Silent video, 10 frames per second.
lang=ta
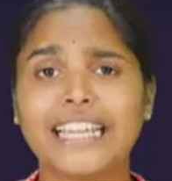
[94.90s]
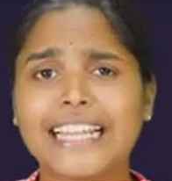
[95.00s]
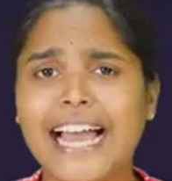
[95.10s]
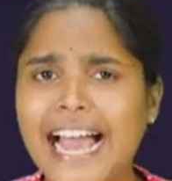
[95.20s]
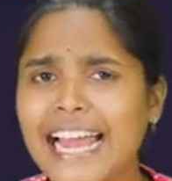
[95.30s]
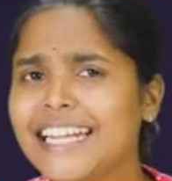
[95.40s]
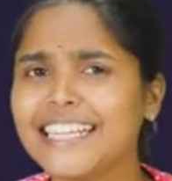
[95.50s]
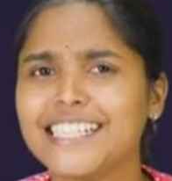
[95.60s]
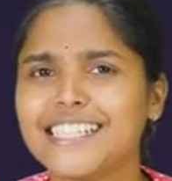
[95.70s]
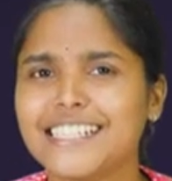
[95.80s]
இந்த
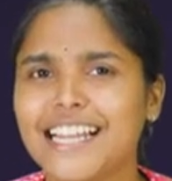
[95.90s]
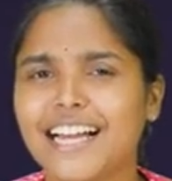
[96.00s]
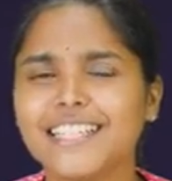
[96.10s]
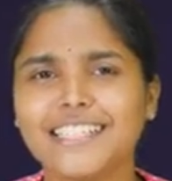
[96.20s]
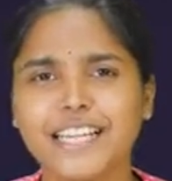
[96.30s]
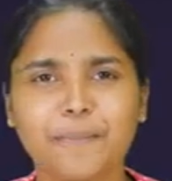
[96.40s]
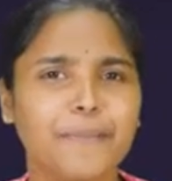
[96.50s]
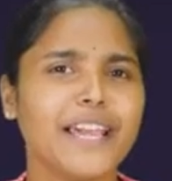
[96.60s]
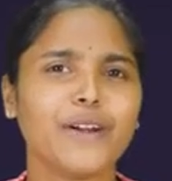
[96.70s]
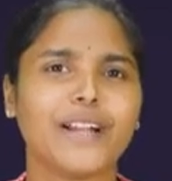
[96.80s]
ஆன்டிஜென்ஸ்லாம் சில
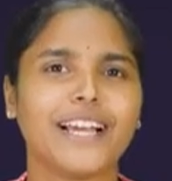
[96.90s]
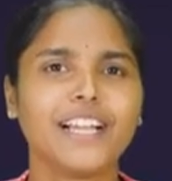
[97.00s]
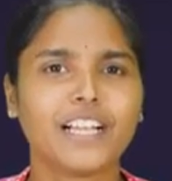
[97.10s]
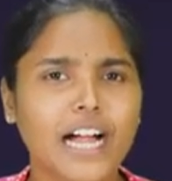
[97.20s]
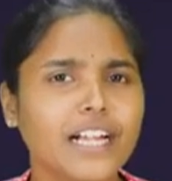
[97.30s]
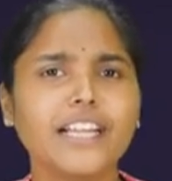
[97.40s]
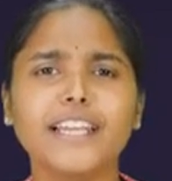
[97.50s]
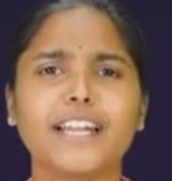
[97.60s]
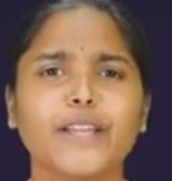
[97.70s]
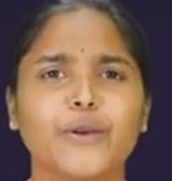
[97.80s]
பேரோட
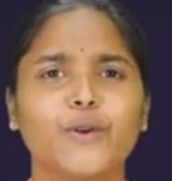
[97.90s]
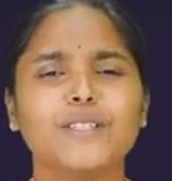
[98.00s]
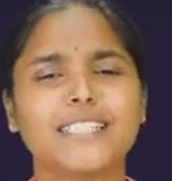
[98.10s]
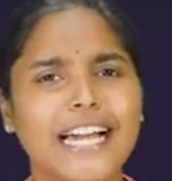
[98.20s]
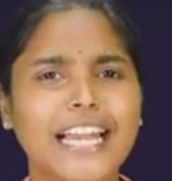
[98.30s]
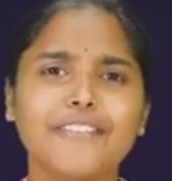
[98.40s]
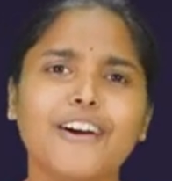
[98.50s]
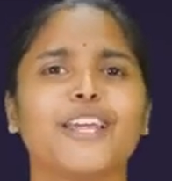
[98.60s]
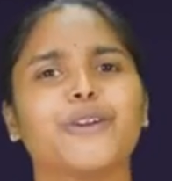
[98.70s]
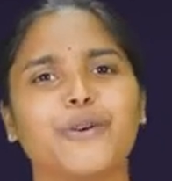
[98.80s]
கண்ணீர்லையும்
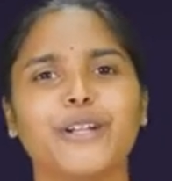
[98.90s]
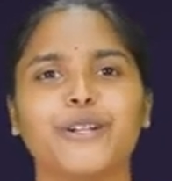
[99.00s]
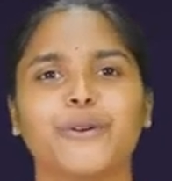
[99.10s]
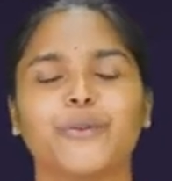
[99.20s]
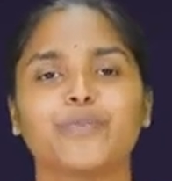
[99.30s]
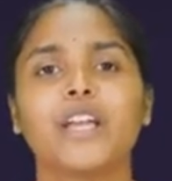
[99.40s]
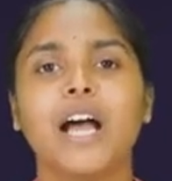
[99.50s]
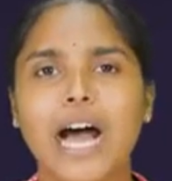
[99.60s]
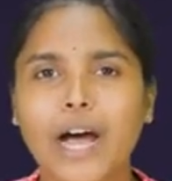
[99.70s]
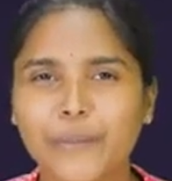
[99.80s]
சலைவாலையும் கூட இருக்கும்
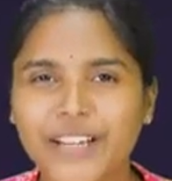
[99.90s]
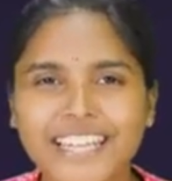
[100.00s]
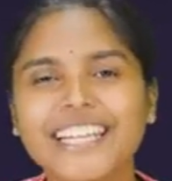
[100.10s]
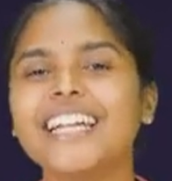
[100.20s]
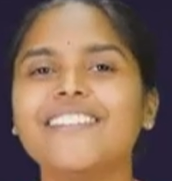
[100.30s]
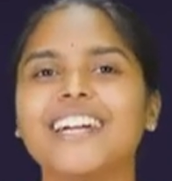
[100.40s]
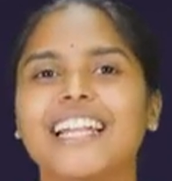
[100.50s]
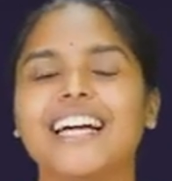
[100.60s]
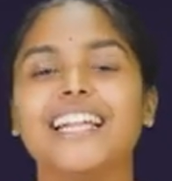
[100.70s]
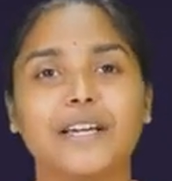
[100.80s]
அப்படி
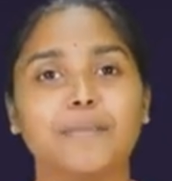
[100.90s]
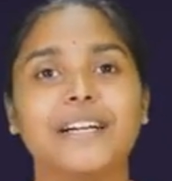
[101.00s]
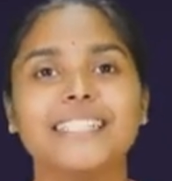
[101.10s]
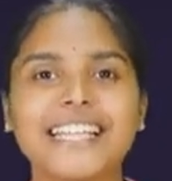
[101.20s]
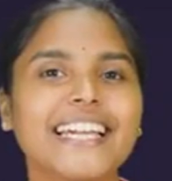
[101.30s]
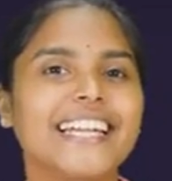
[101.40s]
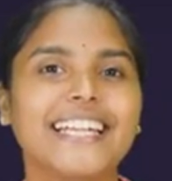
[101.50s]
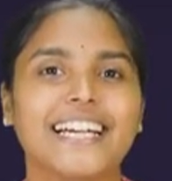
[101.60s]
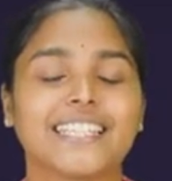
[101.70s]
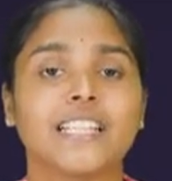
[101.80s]
இருக்கவங்களை நம்ம
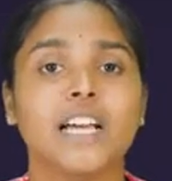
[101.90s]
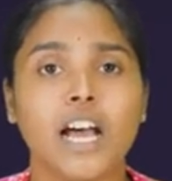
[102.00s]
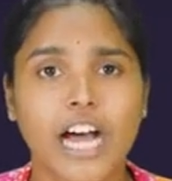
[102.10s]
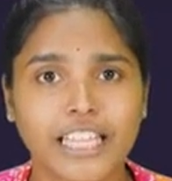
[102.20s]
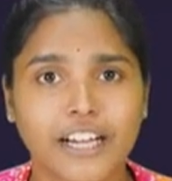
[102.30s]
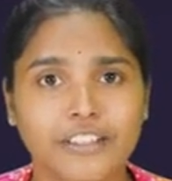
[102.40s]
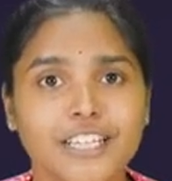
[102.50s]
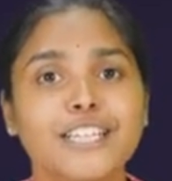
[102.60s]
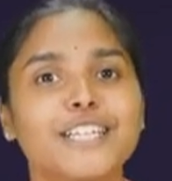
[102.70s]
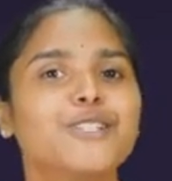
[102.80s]
செக்ரிட்டார்ஸ்
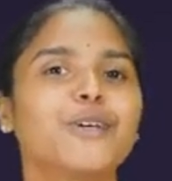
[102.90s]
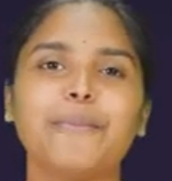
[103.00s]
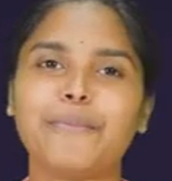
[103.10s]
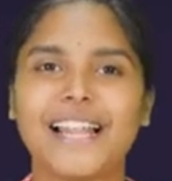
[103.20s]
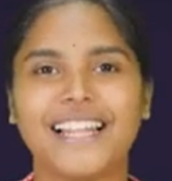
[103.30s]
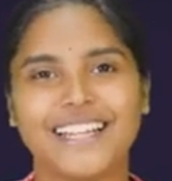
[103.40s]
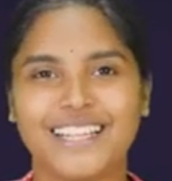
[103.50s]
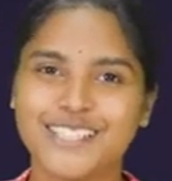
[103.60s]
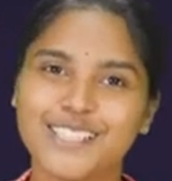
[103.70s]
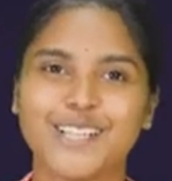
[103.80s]
அதாவது சுரப்பாளர்கள்னு